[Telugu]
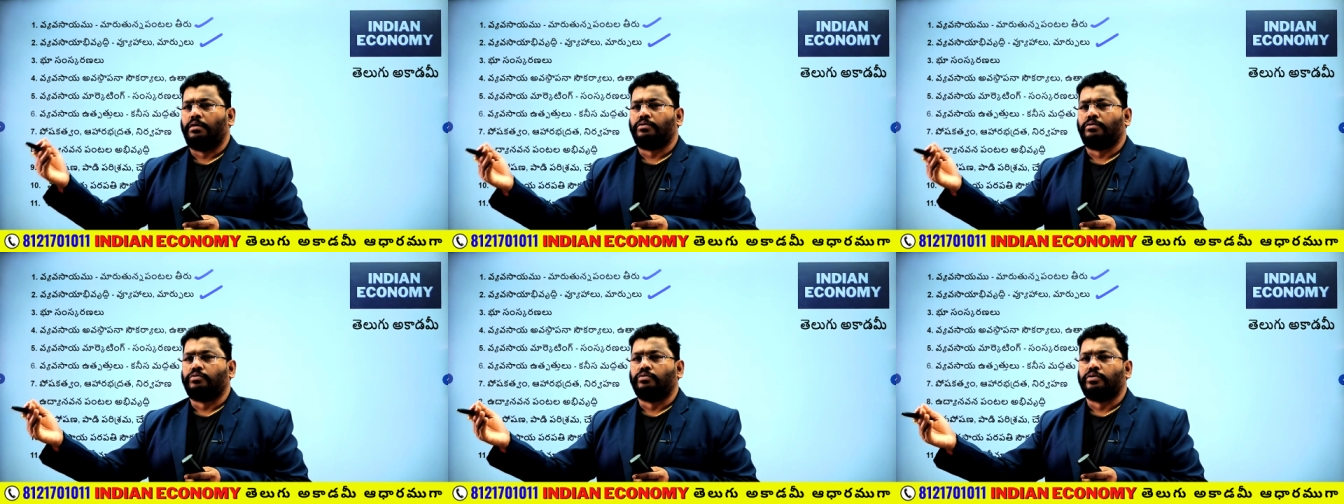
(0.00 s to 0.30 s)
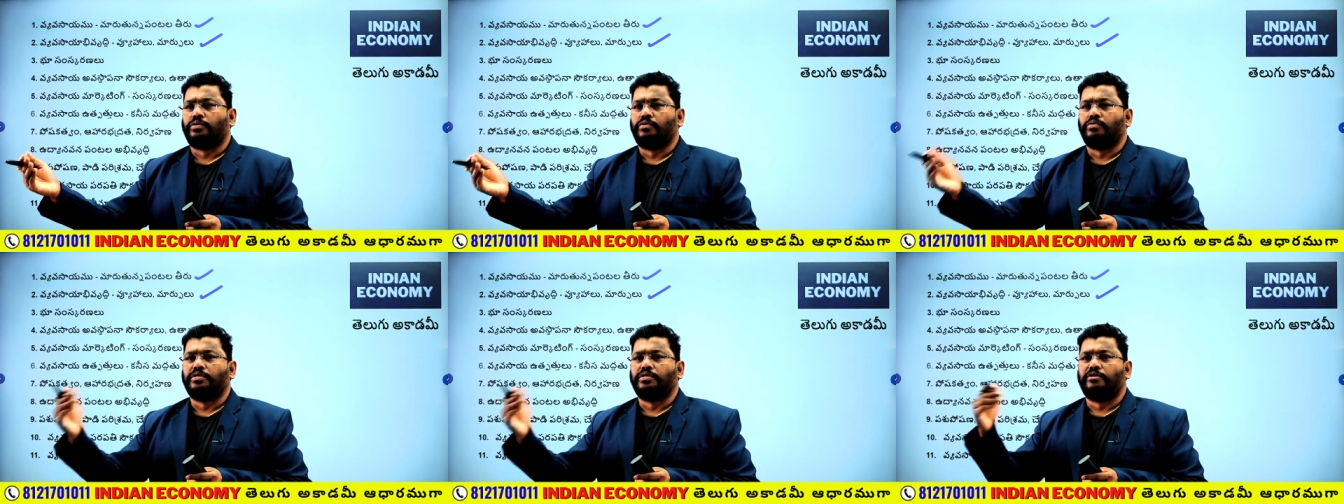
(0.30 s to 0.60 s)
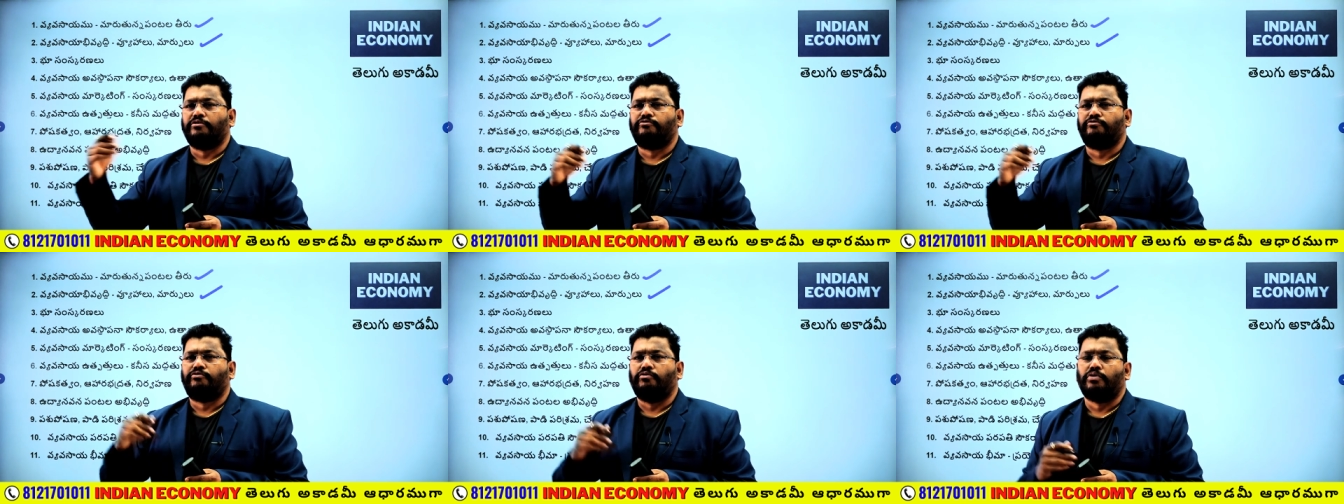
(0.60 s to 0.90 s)
టూ
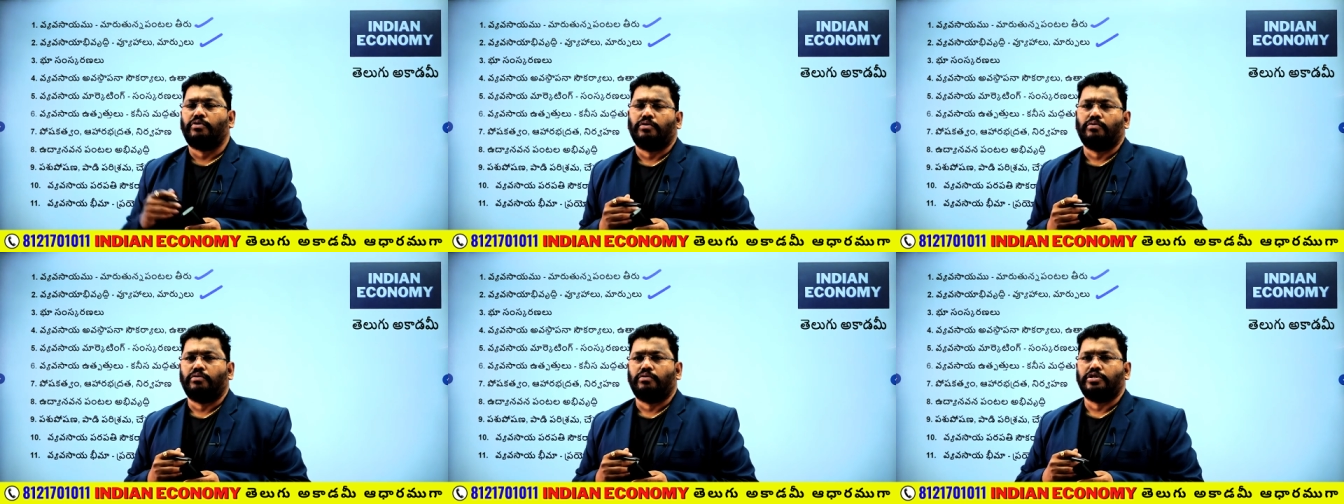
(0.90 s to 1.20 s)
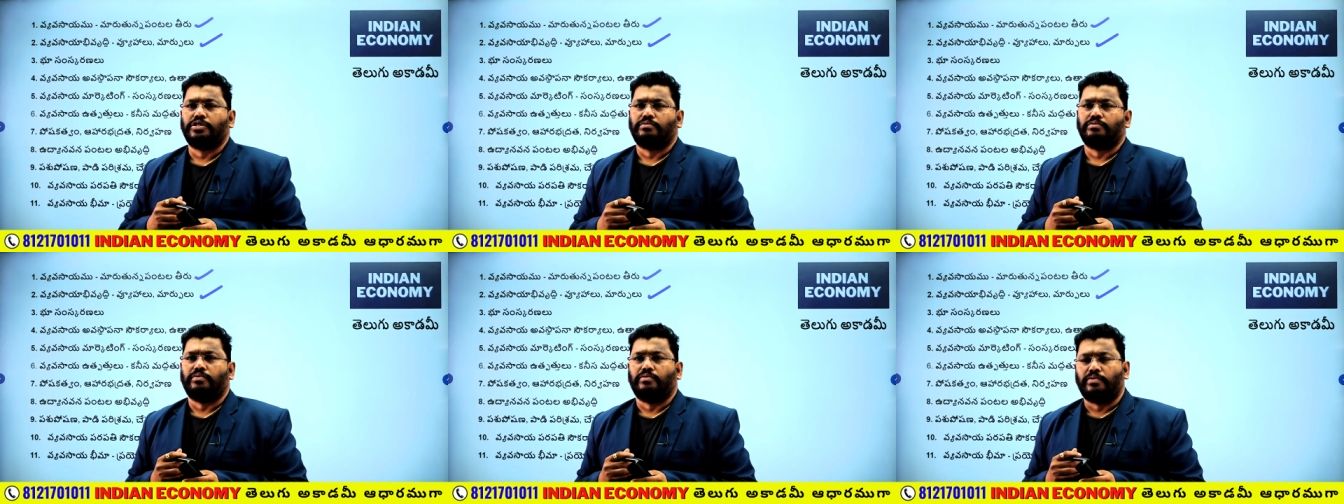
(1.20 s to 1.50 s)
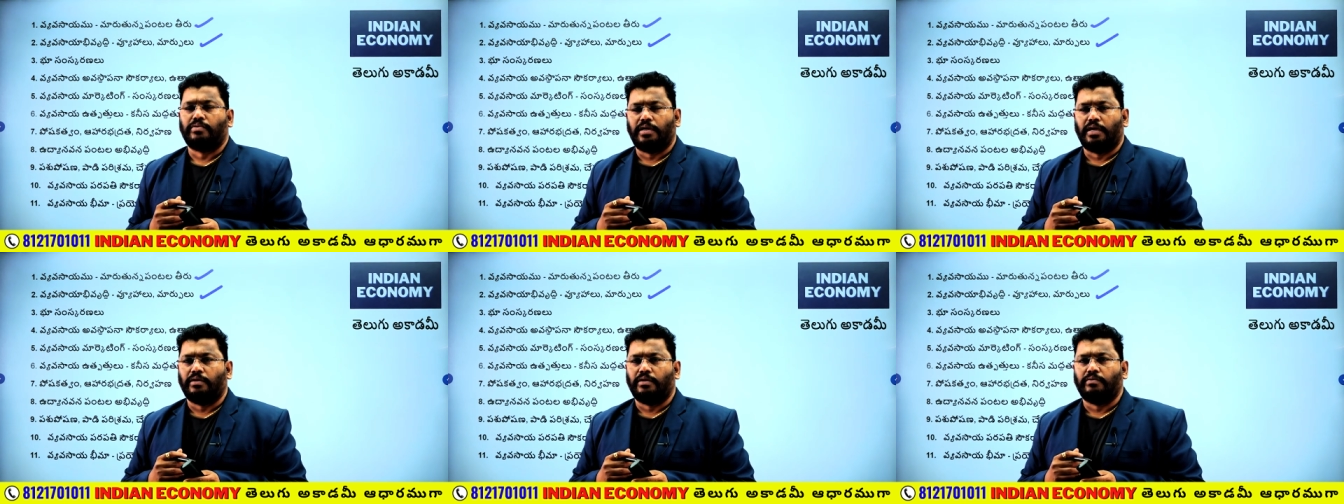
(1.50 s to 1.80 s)
థౌజండ్ ఫోర్ గురించిన
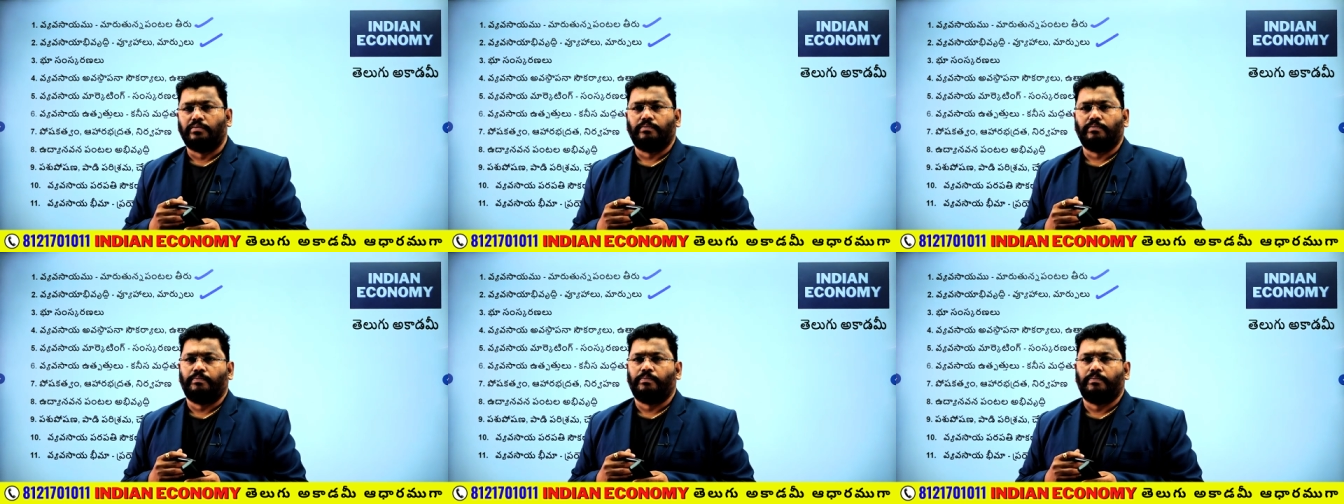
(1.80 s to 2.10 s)
వివరాలు